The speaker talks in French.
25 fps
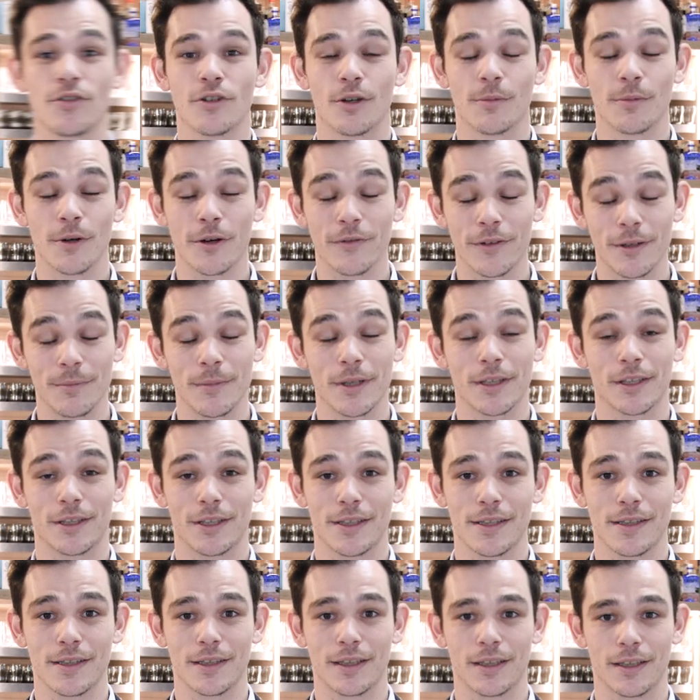suis en brevet de
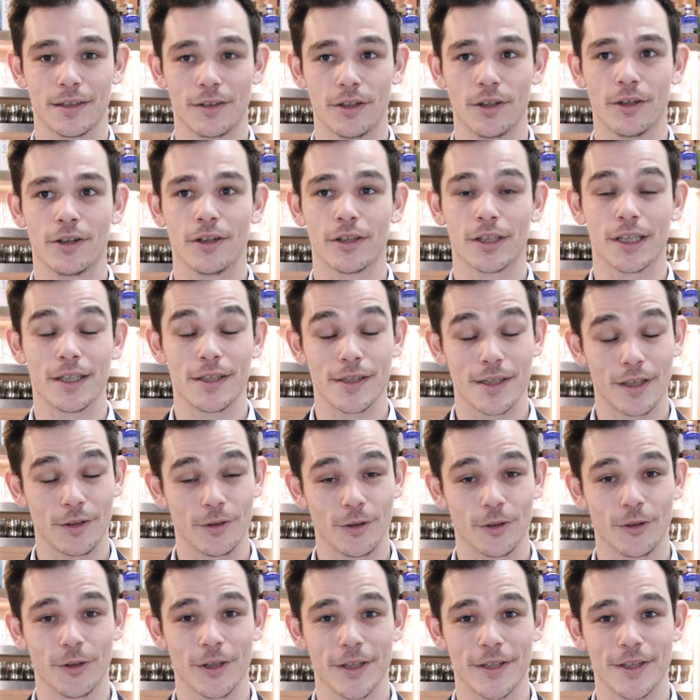maîtrise traiteur
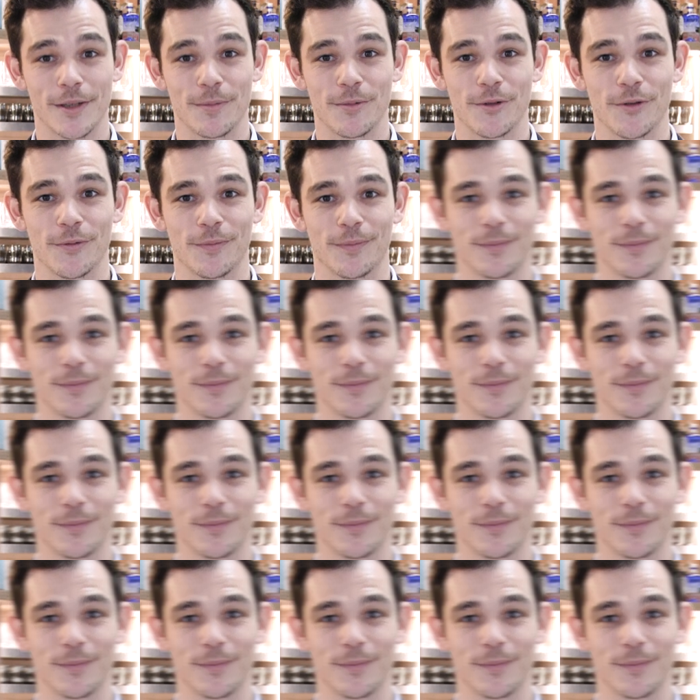organisateur de réception.